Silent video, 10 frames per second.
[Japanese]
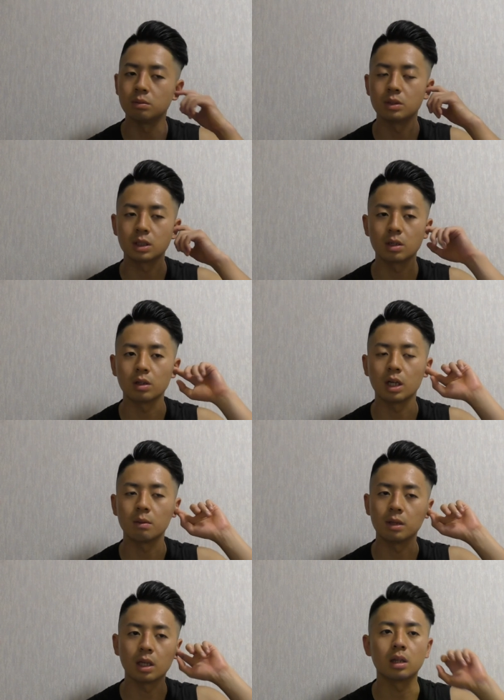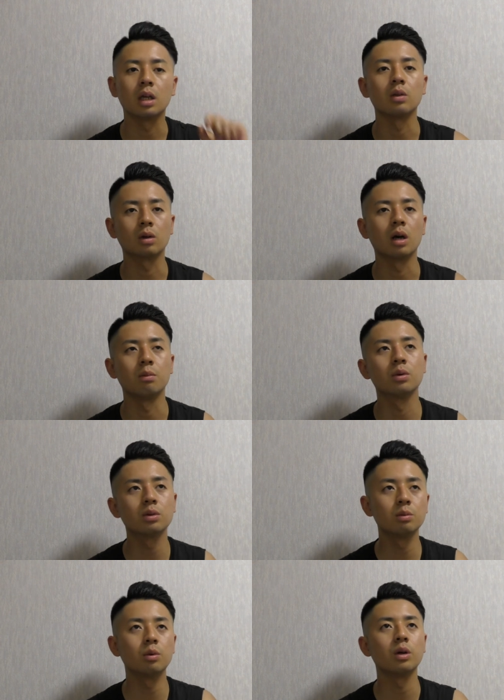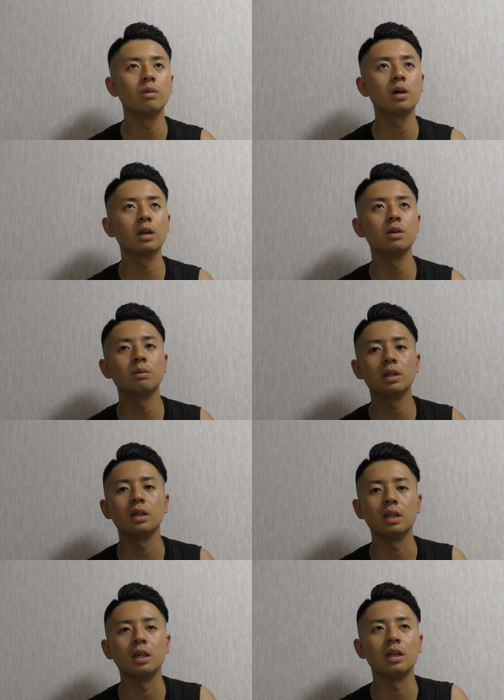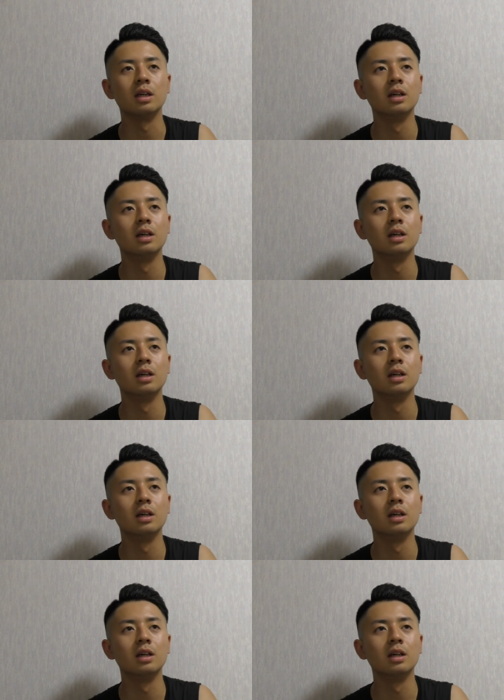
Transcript: ぶつかる悩みだったりとか僕も言われるまでに